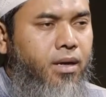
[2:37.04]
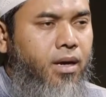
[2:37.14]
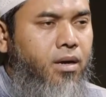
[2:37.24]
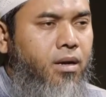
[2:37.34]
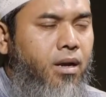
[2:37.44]

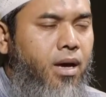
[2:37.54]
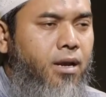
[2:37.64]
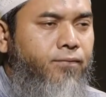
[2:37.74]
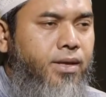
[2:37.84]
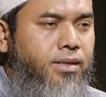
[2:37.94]
Karena Allah
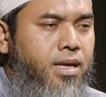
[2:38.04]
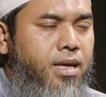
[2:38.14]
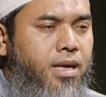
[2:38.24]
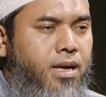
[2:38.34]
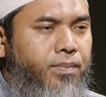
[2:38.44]

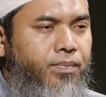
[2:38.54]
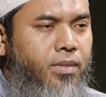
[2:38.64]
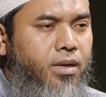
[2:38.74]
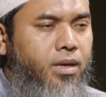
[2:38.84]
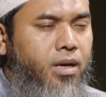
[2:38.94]
Al-Fattah
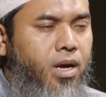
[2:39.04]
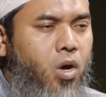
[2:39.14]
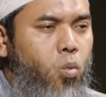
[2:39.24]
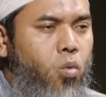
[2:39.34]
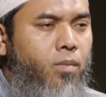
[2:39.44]

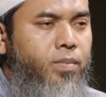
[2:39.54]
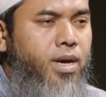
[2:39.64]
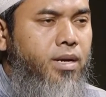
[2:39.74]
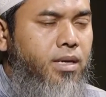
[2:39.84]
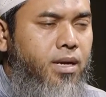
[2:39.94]
wa
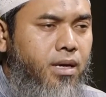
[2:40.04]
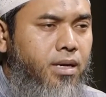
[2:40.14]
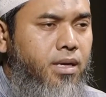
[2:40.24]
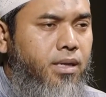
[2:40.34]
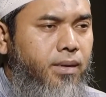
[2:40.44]
biyadil
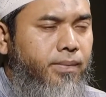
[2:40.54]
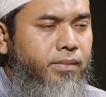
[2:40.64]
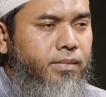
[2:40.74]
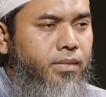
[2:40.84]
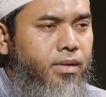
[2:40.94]
khair.
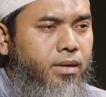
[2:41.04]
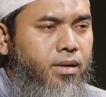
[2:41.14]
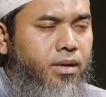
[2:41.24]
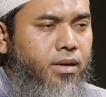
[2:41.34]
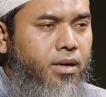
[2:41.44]

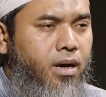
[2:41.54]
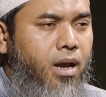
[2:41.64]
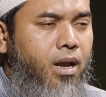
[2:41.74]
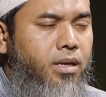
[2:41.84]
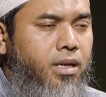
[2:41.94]

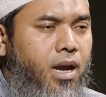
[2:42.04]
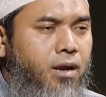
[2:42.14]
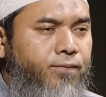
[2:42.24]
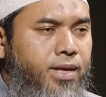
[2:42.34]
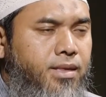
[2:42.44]
Allah adalah
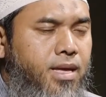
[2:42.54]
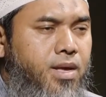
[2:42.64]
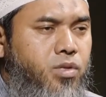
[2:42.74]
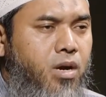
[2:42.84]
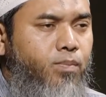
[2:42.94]
Al-Fattah
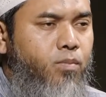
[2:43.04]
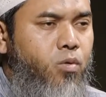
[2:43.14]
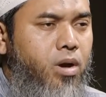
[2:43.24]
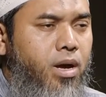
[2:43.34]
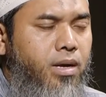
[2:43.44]
sang
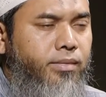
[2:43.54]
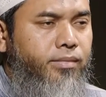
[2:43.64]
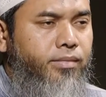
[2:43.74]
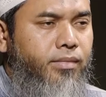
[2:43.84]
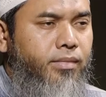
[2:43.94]
pembuka
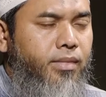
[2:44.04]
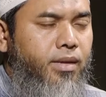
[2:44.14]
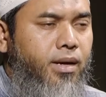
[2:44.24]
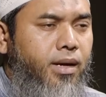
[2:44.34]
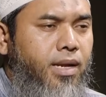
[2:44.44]

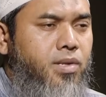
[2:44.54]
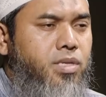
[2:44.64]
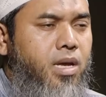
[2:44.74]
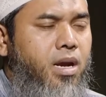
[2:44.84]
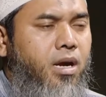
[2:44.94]
dan
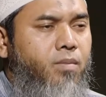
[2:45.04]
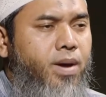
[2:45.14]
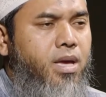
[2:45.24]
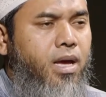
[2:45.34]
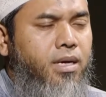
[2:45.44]
segala
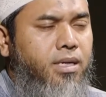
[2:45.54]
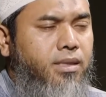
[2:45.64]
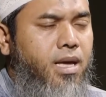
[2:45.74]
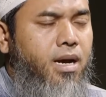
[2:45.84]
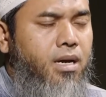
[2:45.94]
kebaikan di
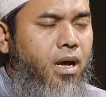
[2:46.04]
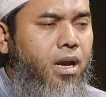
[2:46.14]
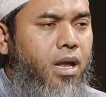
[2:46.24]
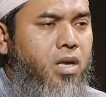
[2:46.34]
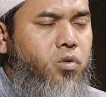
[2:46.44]
tangan
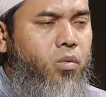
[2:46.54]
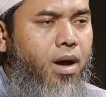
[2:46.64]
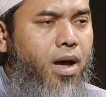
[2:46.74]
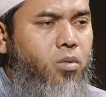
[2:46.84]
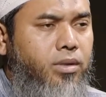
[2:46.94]
Allah
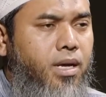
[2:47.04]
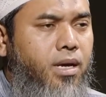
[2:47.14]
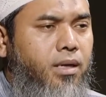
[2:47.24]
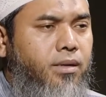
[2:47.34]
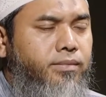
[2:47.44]
Subhanahu wa
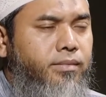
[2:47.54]
taala